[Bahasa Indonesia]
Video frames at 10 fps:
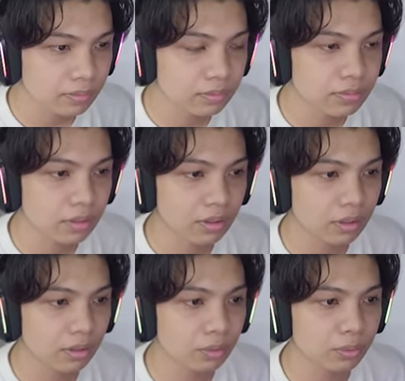Hmm,
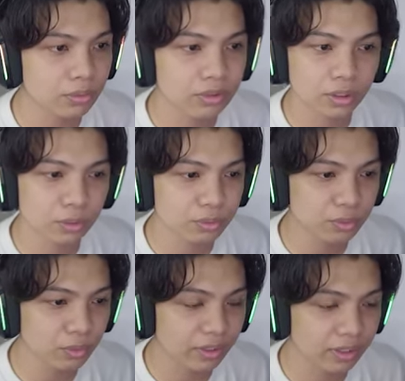jadi yellow, yellow
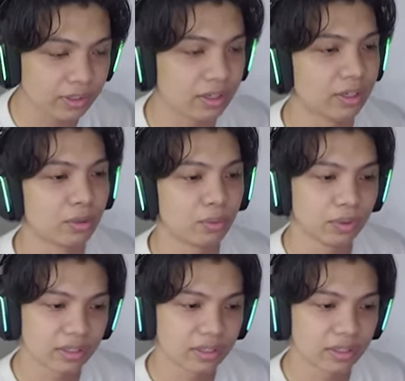semua ya. Eh, yellow.